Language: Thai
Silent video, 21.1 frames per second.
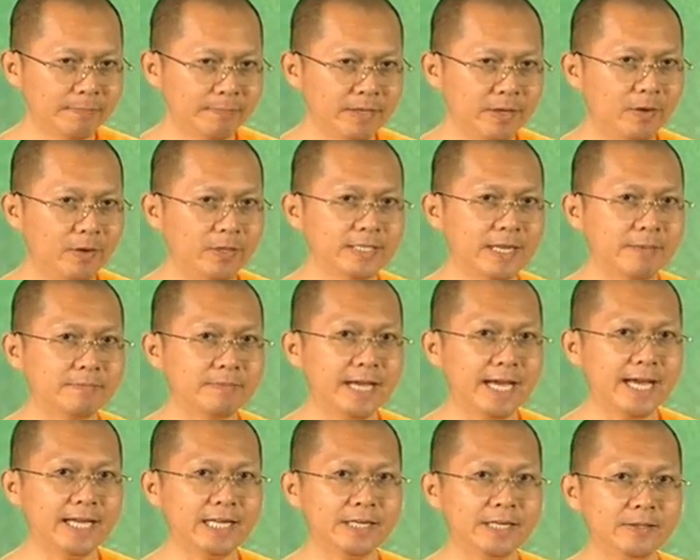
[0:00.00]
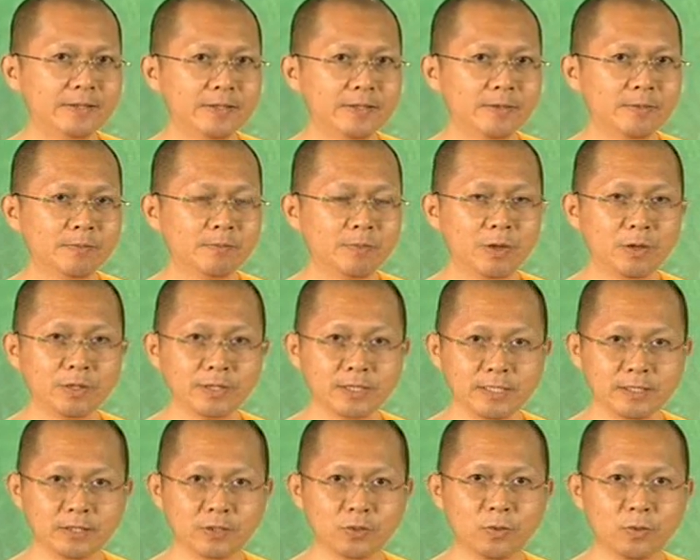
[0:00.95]
บเดียวเขาจับได้เลย เพราะเขา
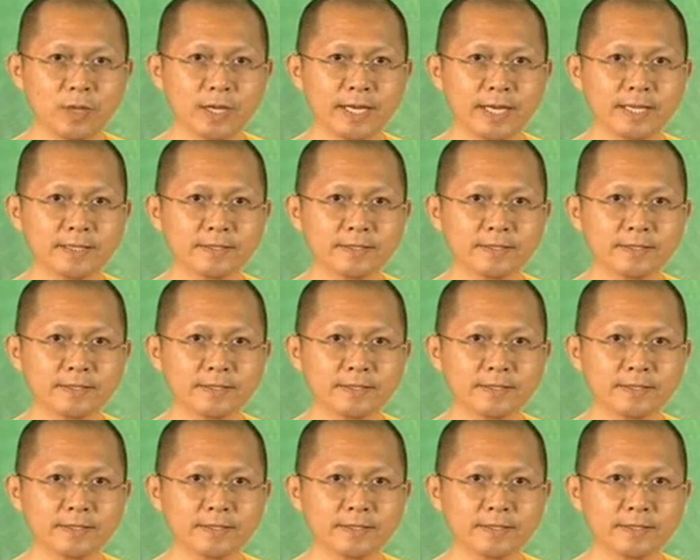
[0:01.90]
ตื่นตัวไง